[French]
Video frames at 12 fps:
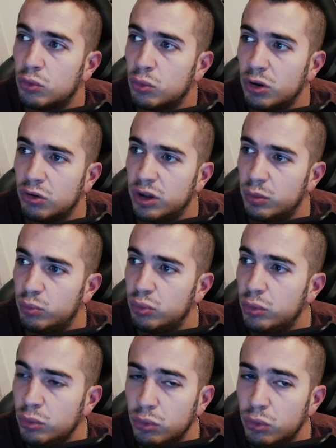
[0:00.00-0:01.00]
je crois que j'en ai
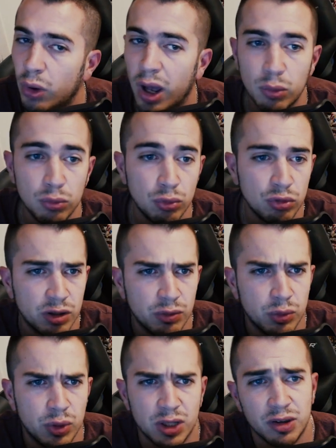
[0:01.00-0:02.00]
plus que un ou deux, j'en
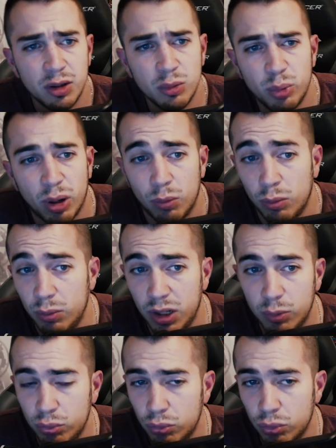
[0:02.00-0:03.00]
avais eu 4-5 par moment, mais là
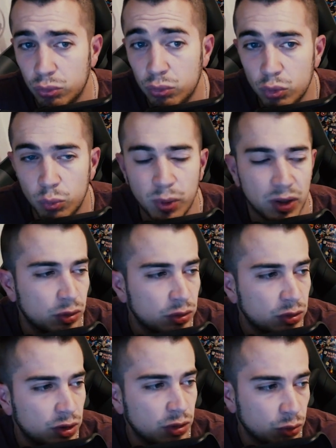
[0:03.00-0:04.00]
il n'y a plus qu'une ou deux
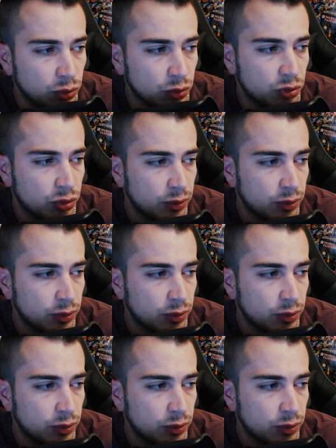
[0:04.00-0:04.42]
personnes qui ont